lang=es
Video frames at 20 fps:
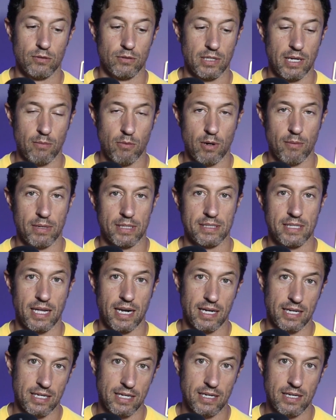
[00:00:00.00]
ya vuelva a estar
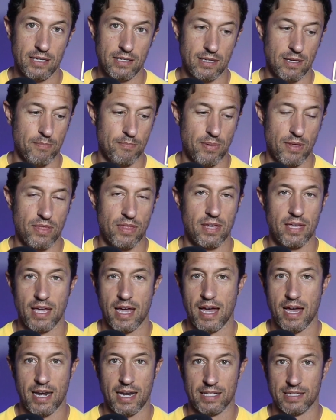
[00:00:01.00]
aquí y empiece ya la